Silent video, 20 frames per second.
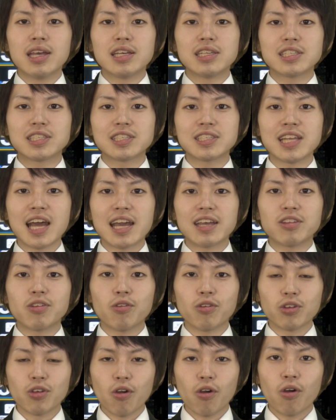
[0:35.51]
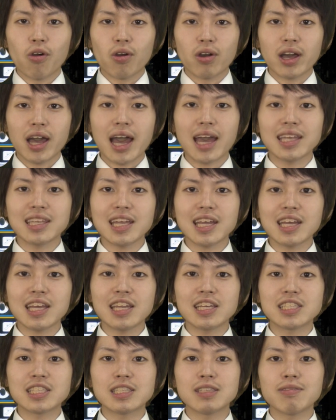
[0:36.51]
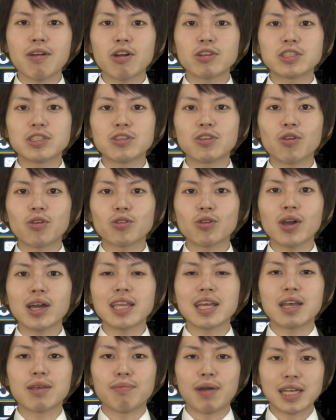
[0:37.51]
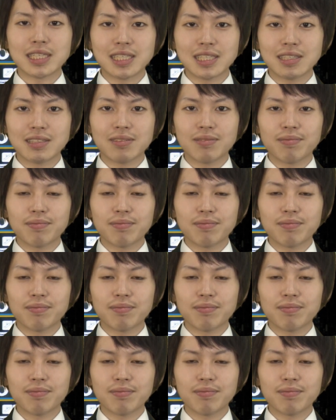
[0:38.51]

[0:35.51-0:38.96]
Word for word: 室内同様快適に通話をすることができます